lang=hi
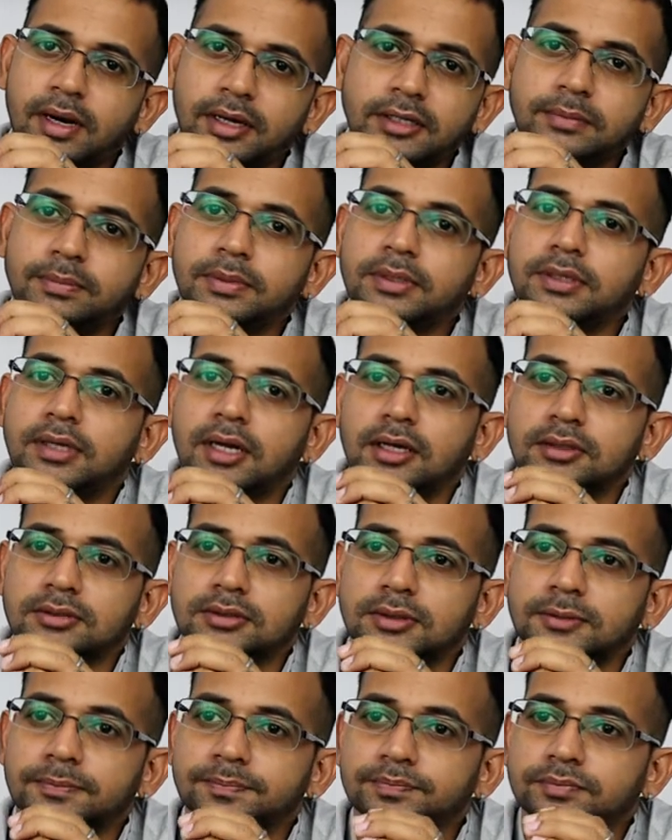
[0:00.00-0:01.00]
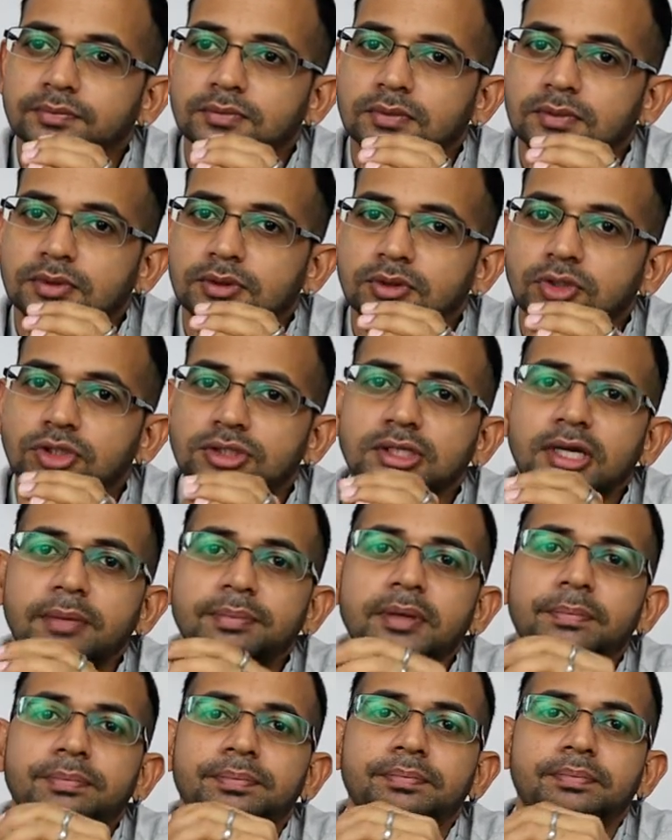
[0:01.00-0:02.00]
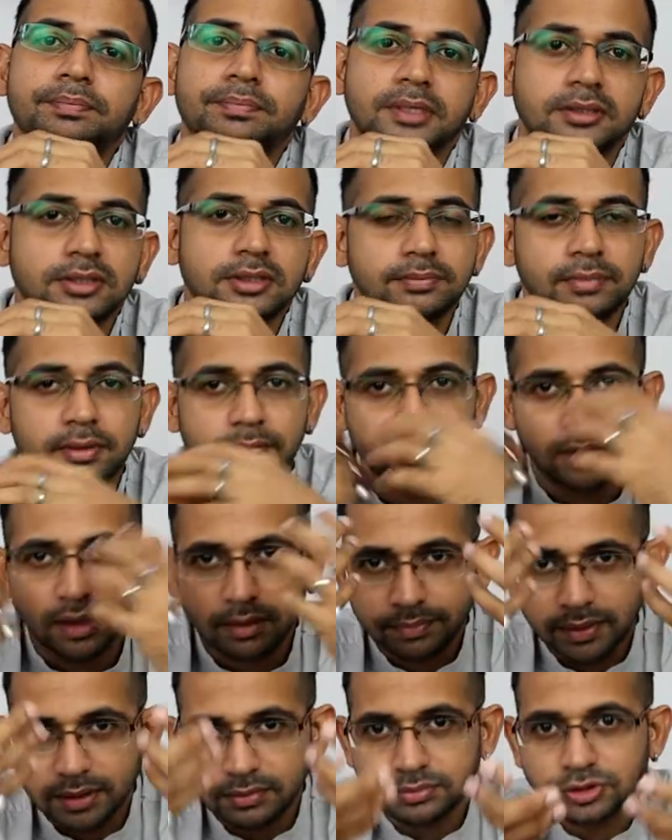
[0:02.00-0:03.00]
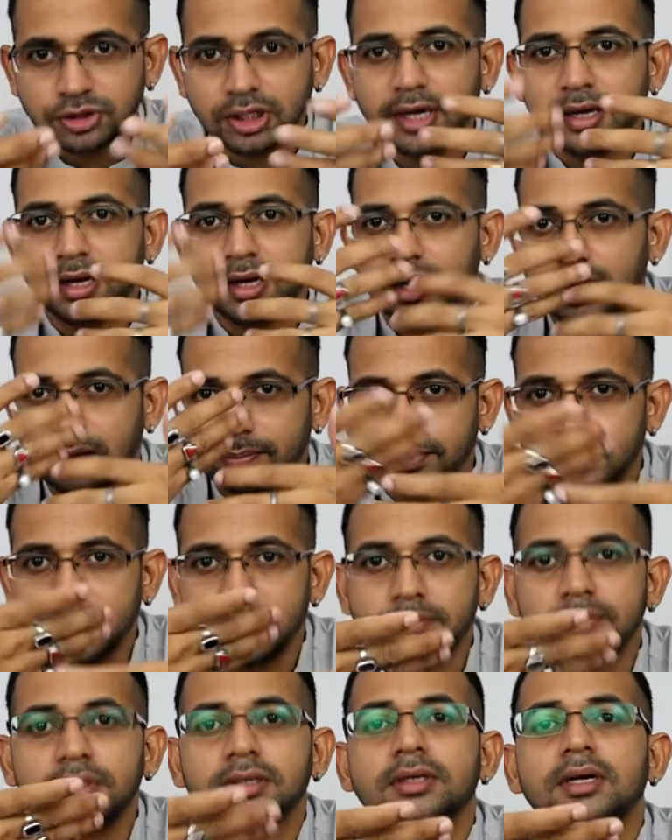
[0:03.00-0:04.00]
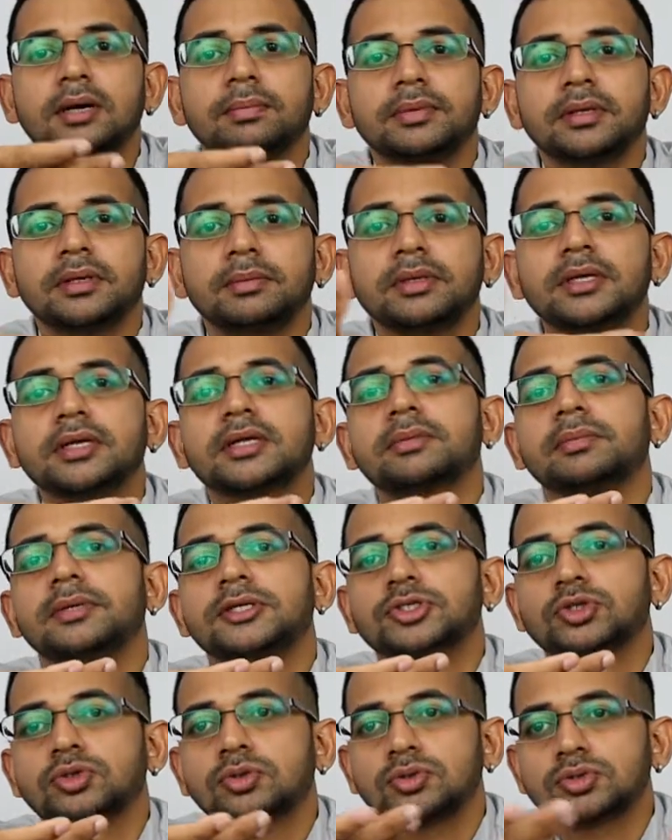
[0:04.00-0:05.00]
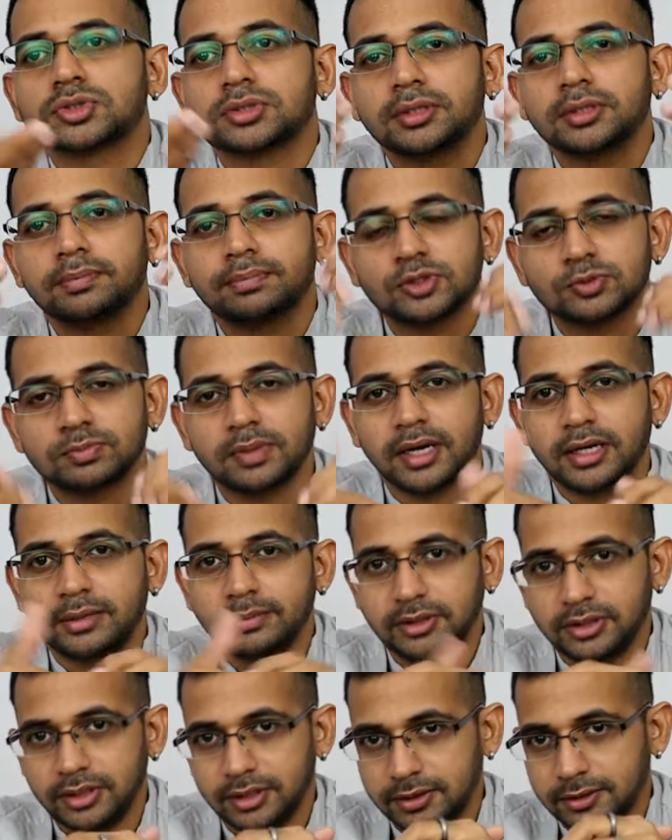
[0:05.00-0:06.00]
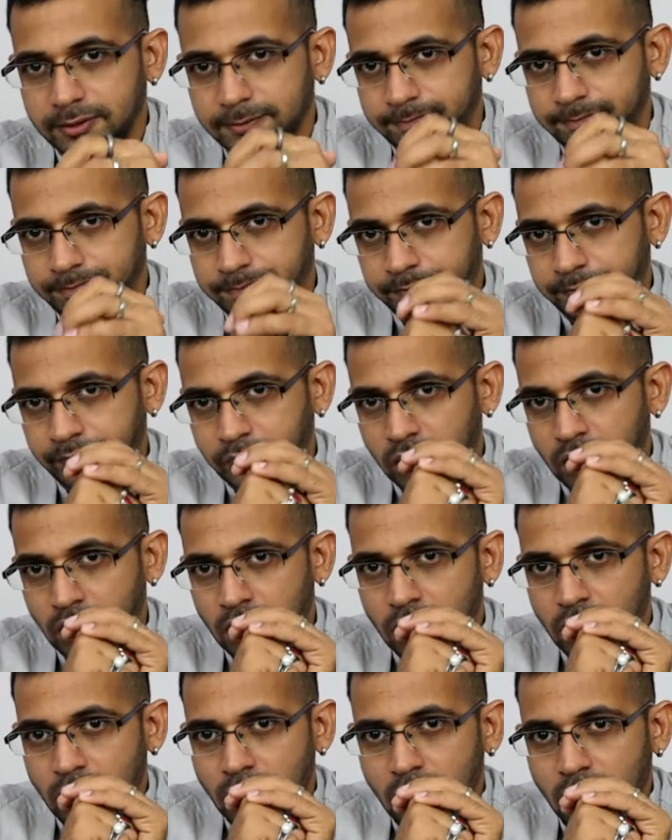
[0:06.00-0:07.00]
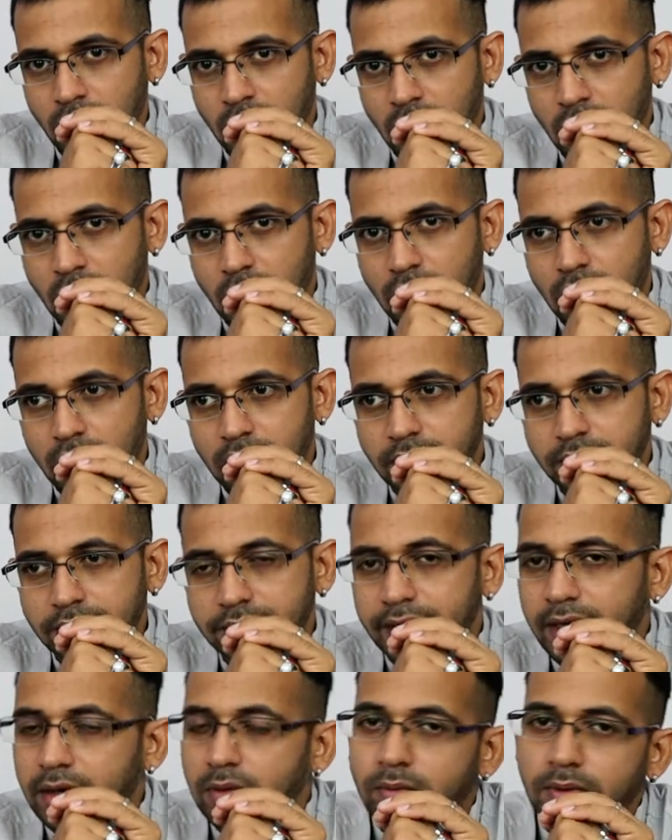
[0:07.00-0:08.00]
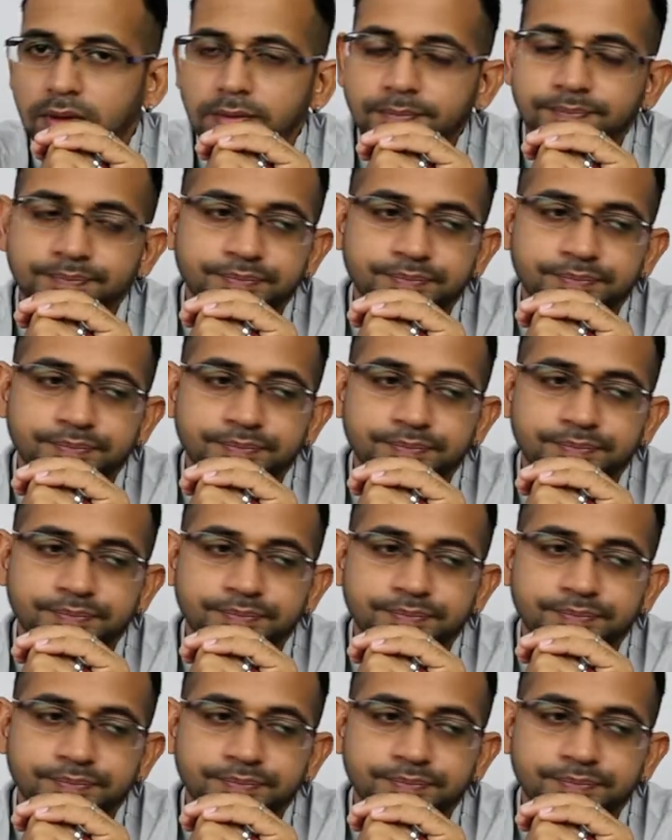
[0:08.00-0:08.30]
पानी पी रहा था उसने अपने प्रतिबिंब अपने छाया अपने अपने मिरर इमेज को उसने उस पानी में देखा और क्या हुआ